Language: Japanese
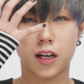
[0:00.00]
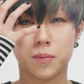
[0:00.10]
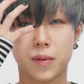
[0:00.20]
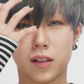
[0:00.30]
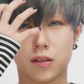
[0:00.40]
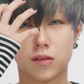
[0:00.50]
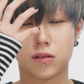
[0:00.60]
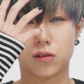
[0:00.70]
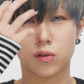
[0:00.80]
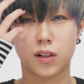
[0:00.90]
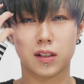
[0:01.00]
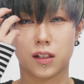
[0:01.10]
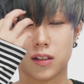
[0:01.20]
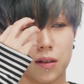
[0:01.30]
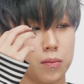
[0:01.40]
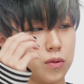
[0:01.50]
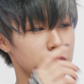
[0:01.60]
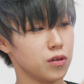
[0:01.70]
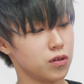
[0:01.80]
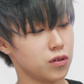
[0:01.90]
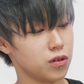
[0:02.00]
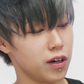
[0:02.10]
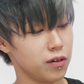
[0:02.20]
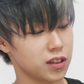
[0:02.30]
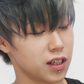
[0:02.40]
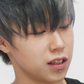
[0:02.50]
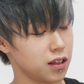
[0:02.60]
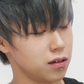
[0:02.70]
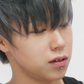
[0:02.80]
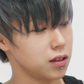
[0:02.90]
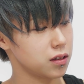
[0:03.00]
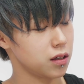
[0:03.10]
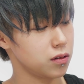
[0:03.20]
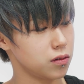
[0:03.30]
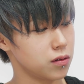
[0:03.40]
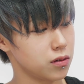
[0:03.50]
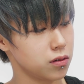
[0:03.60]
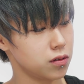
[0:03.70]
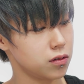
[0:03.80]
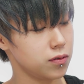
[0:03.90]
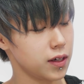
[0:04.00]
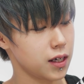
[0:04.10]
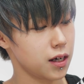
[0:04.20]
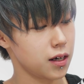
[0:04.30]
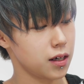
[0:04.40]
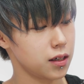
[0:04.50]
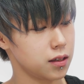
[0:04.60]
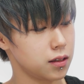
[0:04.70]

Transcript: アイメイクこの辺り全部これを使ってるんですけどこの上から